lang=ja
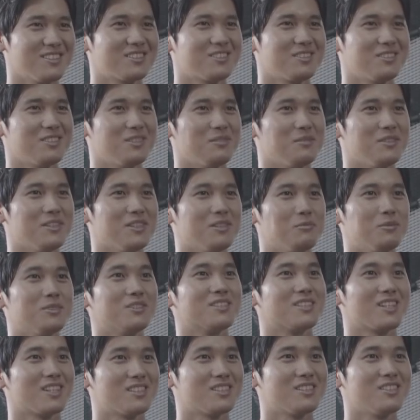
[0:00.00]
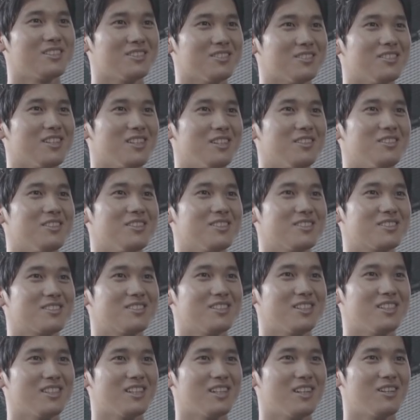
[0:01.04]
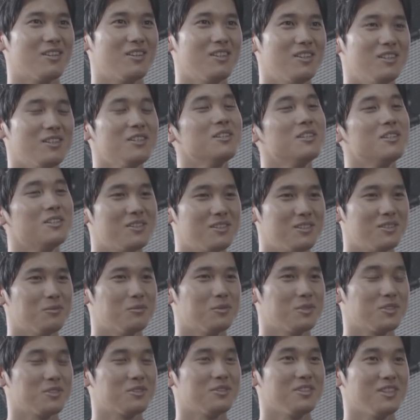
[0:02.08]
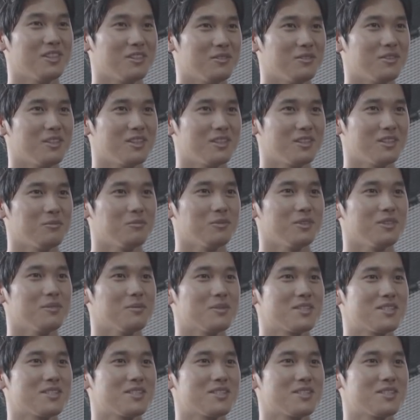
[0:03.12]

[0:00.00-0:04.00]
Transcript: 作ってみて難しいような料理作れたら面白いんだろうなと思ってま